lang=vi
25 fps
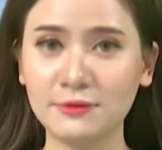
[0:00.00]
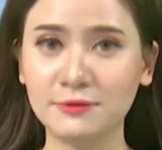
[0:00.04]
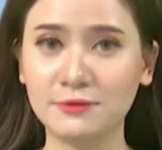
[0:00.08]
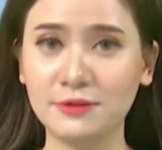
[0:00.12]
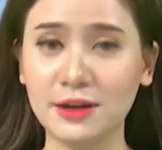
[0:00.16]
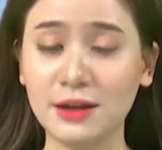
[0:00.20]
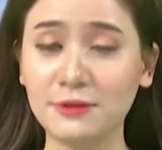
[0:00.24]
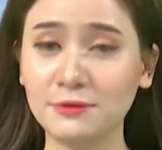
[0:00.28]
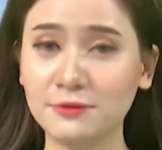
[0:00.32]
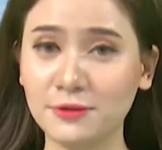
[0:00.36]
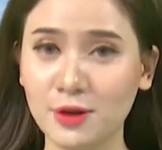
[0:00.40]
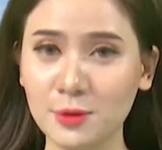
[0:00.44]

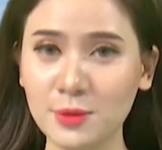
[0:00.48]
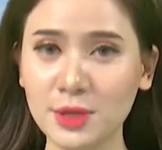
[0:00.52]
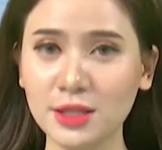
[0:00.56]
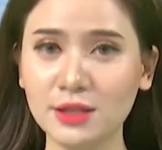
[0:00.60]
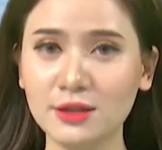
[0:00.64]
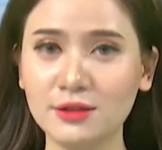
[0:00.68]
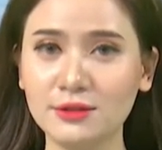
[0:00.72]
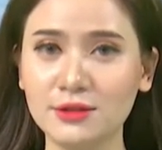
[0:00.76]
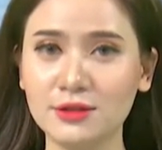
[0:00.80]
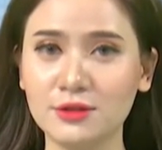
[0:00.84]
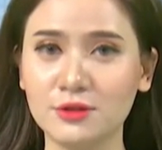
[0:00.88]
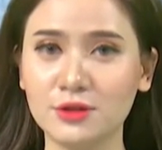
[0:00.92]
và Phó Bí
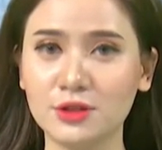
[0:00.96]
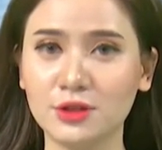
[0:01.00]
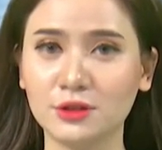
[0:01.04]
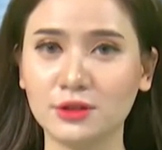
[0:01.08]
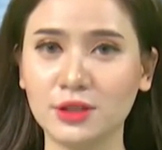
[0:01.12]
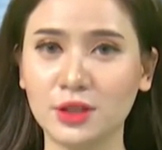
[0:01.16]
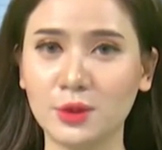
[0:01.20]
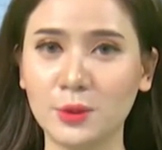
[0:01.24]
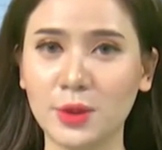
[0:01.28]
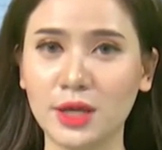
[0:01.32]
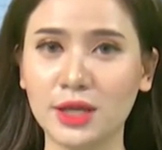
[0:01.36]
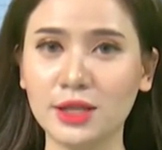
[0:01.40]
thư Thường
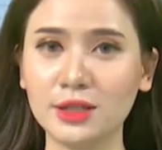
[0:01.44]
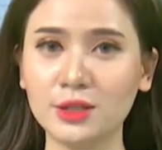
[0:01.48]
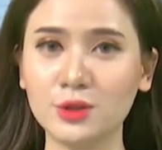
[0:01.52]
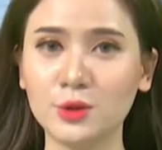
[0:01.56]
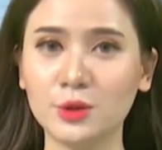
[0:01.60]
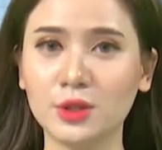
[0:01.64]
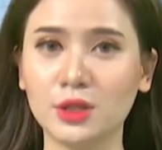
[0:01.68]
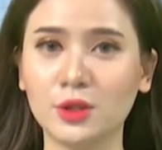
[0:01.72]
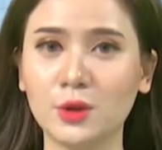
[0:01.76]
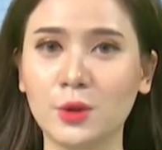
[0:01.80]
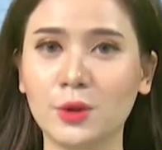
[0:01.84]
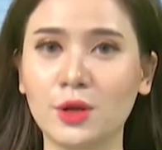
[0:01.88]
trực Thành ủy,
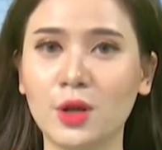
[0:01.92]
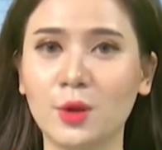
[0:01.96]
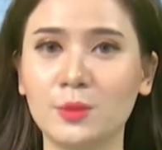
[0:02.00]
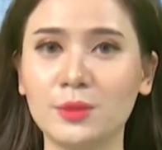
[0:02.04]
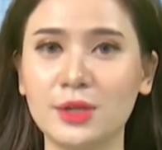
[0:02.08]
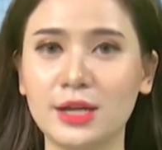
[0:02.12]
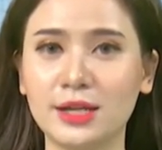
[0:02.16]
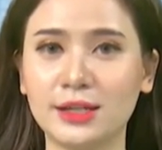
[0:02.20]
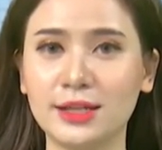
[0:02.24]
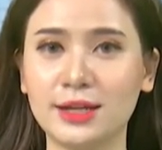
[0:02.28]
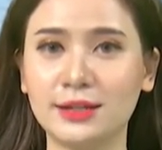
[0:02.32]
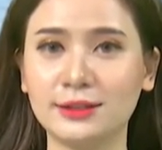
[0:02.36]
Chủ tịch Hội
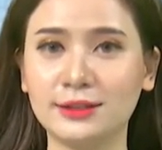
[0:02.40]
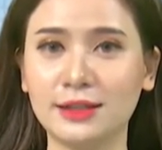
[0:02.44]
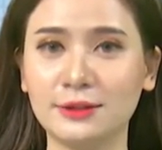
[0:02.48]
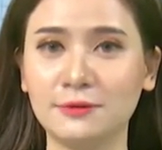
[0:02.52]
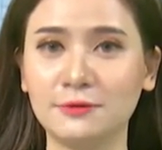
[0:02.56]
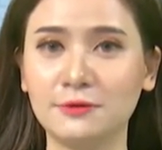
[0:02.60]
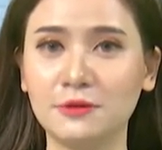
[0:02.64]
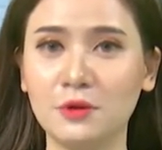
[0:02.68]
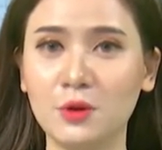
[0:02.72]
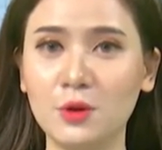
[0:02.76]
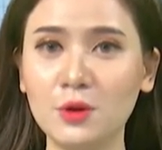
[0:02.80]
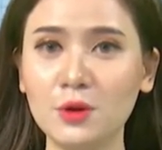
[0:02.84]
đồng nhân dân
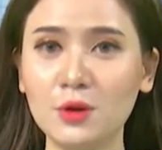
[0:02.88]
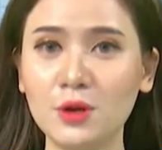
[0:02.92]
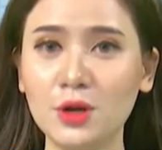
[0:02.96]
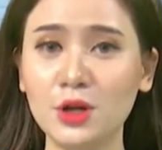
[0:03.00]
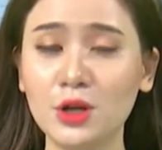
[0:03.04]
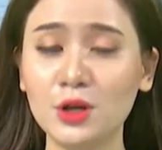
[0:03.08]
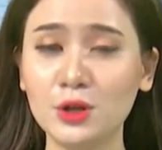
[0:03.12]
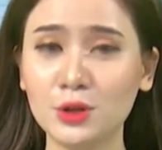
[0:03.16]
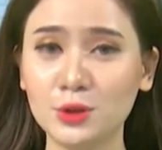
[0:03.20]
thành phố,